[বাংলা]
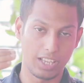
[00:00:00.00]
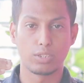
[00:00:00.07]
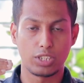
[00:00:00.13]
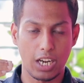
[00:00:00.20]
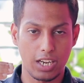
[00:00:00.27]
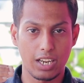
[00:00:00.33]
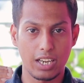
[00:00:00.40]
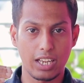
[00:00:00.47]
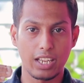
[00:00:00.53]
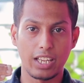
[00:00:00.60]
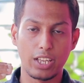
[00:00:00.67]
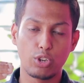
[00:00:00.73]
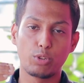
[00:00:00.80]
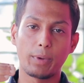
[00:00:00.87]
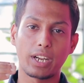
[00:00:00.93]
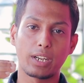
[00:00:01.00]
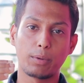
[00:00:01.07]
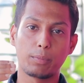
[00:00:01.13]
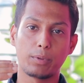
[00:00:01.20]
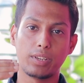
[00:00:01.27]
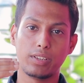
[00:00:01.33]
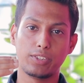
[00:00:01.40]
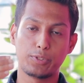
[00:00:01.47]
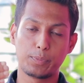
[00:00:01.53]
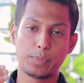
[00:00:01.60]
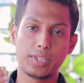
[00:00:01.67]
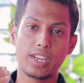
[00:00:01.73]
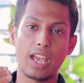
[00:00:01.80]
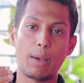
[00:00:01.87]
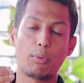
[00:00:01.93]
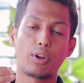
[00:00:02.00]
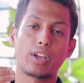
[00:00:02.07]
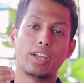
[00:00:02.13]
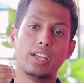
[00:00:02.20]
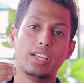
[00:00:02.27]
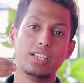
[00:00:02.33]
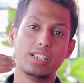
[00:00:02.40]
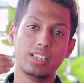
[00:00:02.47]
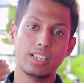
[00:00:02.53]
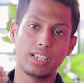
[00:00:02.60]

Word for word: তো শাটালটাকে এরকম একটা স্পিডে এবং এই